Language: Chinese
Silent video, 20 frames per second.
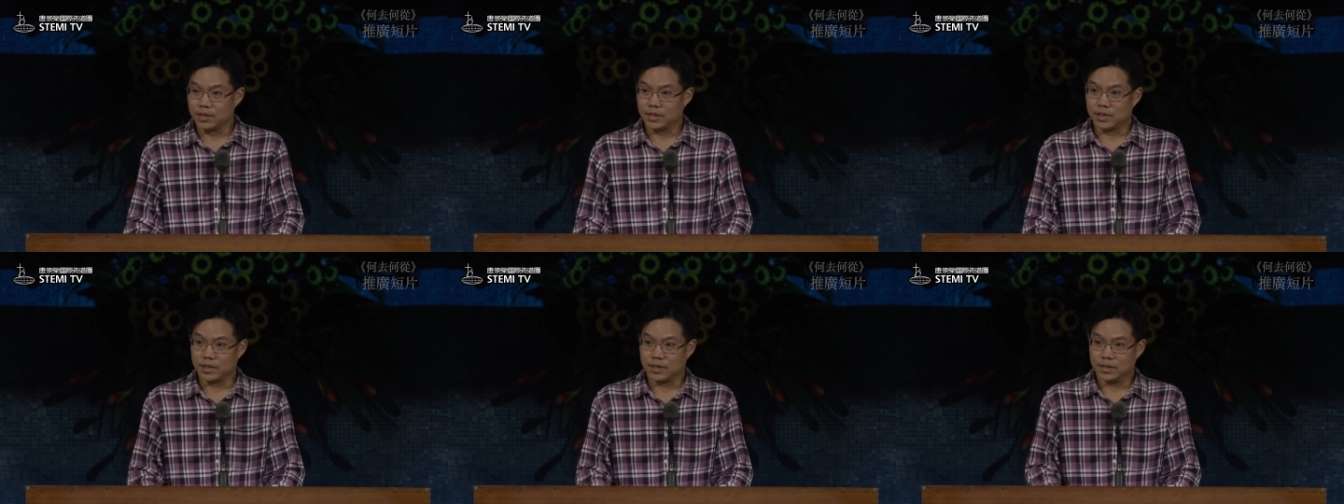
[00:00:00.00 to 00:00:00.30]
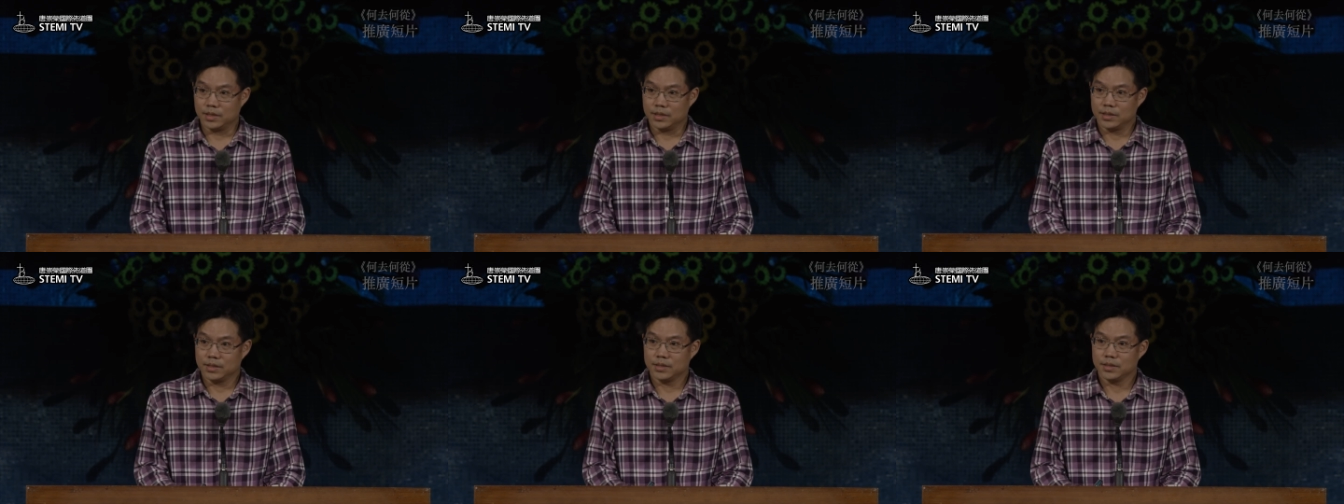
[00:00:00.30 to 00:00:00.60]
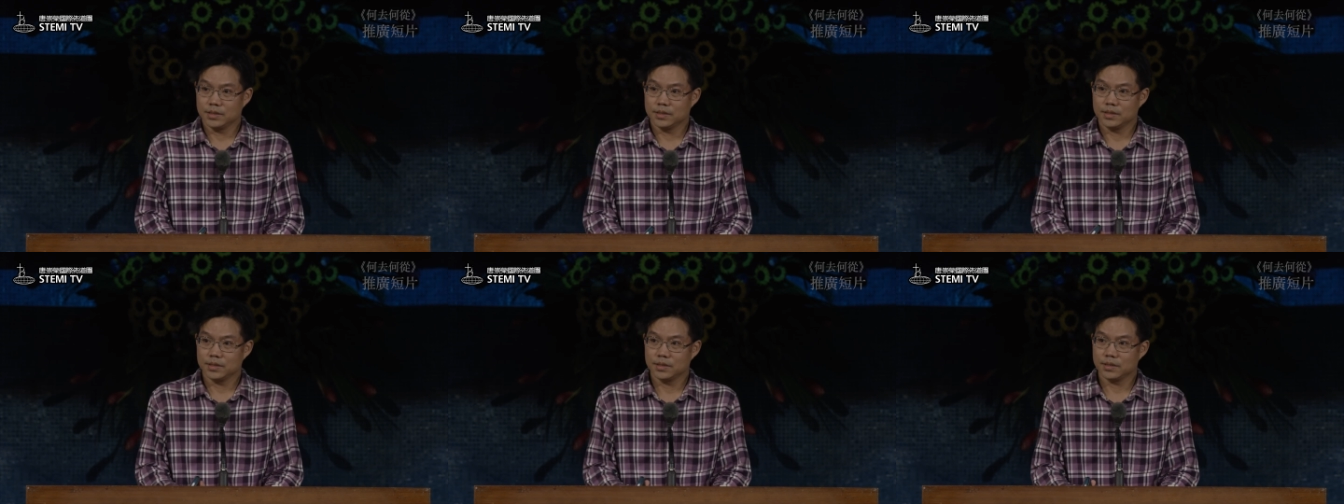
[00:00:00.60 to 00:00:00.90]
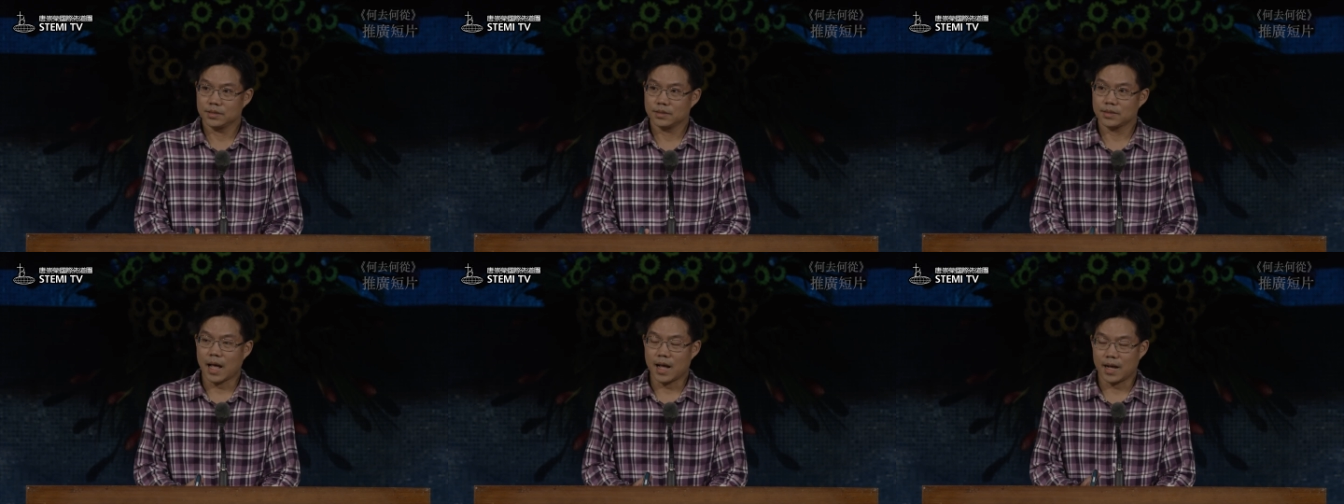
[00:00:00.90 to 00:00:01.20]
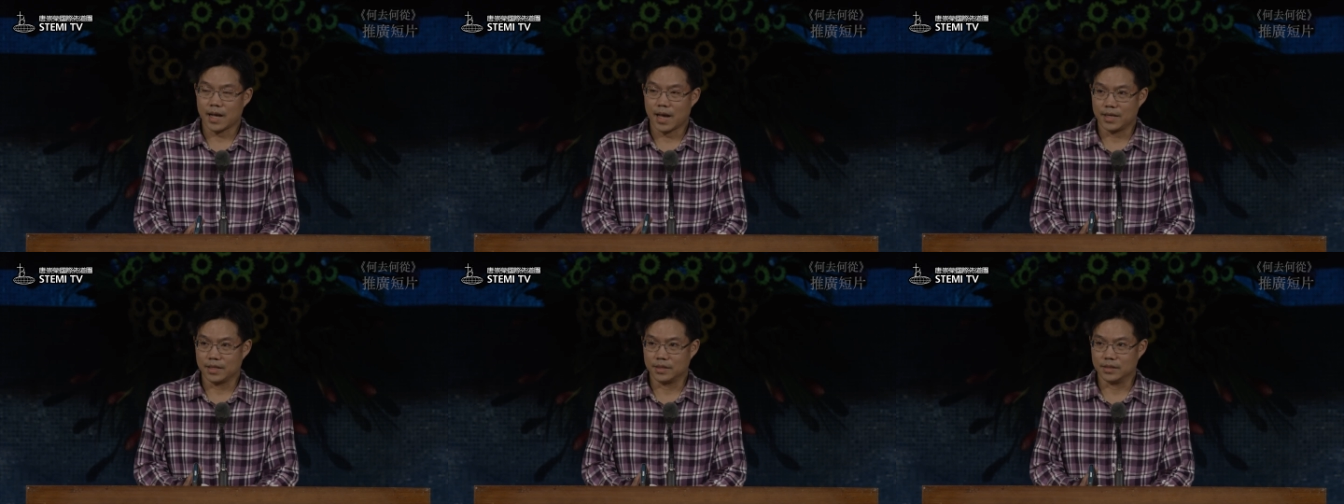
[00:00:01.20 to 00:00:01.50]
一个大
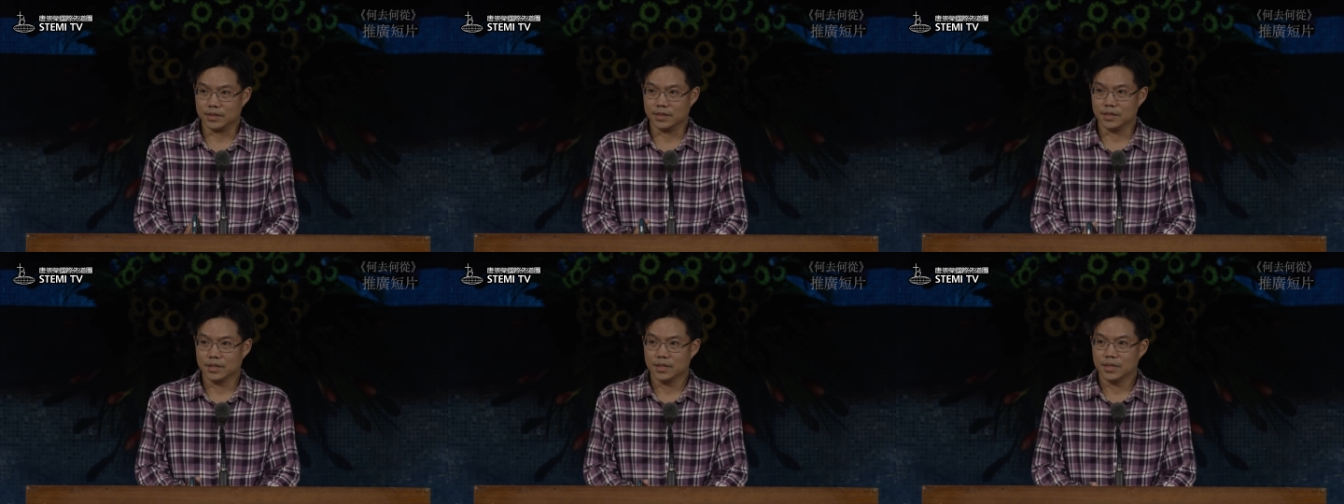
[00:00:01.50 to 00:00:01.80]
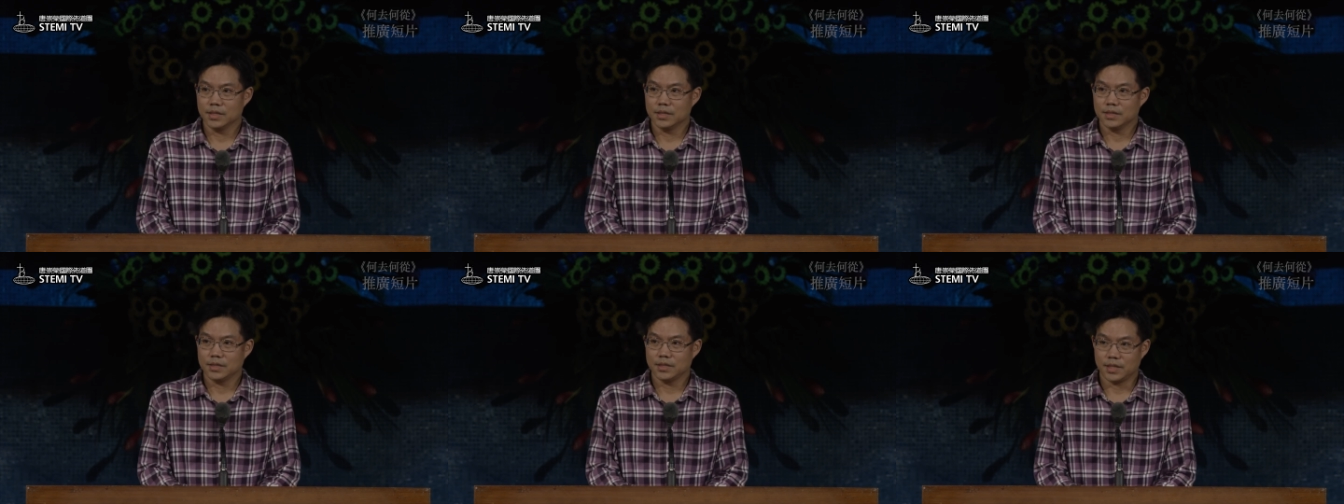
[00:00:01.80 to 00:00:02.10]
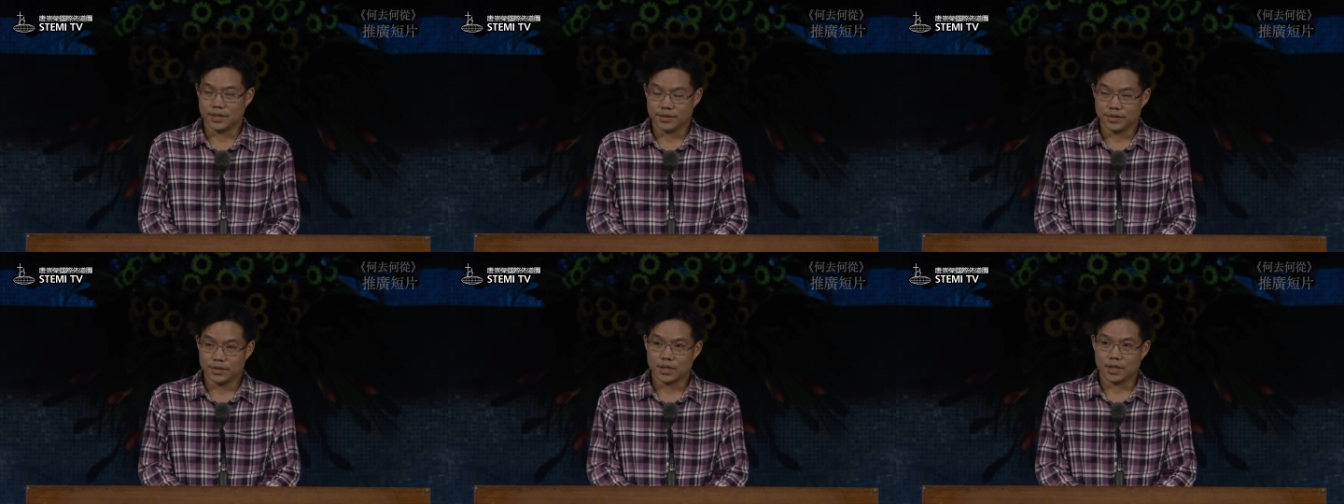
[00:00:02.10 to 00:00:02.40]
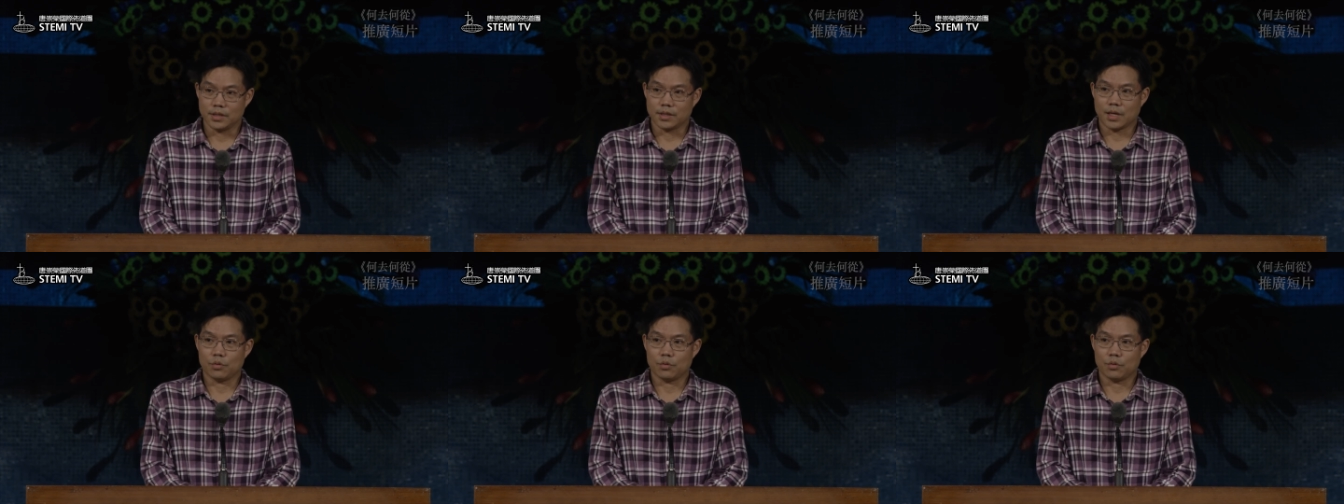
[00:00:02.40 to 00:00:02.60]
概的见证。